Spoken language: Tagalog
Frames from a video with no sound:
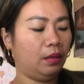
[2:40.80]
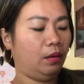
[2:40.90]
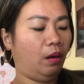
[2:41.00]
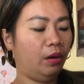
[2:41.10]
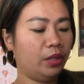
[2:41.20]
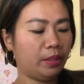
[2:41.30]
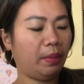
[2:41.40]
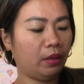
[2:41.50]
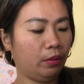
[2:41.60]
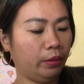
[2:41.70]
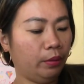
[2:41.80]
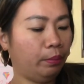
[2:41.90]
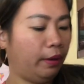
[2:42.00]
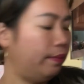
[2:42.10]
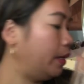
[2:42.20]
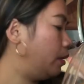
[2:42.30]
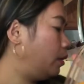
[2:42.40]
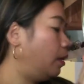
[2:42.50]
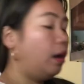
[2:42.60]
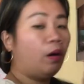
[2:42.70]
Orange mango yung perfect.
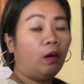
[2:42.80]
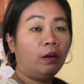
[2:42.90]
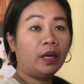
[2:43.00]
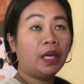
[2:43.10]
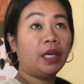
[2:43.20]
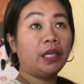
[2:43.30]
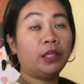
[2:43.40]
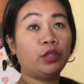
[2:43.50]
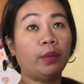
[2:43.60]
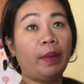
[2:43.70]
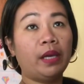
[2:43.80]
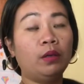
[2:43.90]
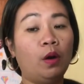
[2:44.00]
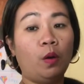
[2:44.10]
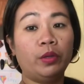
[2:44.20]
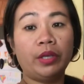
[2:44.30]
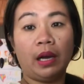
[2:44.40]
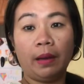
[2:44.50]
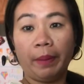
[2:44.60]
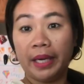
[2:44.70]
Orange, mango,
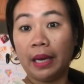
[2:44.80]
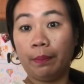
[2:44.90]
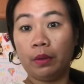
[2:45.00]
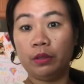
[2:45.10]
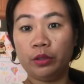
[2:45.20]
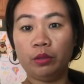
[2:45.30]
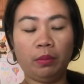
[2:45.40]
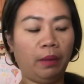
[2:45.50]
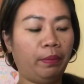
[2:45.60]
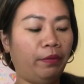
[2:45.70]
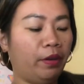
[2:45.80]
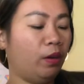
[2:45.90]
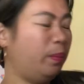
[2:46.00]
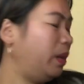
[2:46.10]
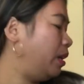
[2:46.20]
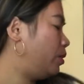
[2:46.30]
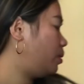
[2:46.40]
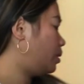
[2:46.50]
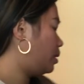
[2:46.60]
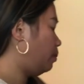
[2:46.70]
tsaka pineapple. Yun yung mga perfect
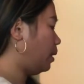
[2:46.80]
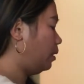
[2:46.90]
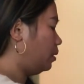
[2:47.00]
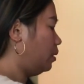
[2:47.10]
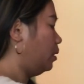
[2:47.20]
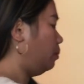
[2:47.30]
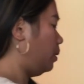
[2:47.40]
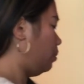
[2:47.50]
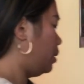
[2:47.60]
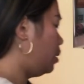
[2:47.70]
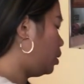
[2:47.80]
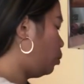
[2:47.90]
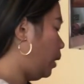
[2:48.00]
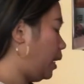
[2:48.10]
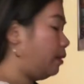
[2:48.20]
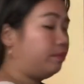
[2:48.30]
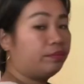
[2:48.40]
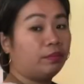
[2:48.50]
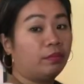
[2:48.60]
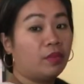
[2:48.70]
combinations, di ba? Pero since wala,
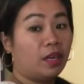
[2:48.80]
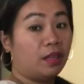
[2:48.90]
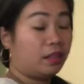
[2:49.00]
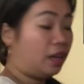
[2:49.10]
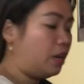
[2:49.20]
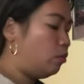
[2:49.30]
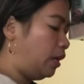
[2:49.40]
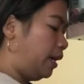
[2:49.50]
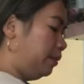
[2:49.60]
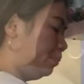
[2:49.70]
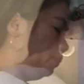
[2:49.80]
try ko lang.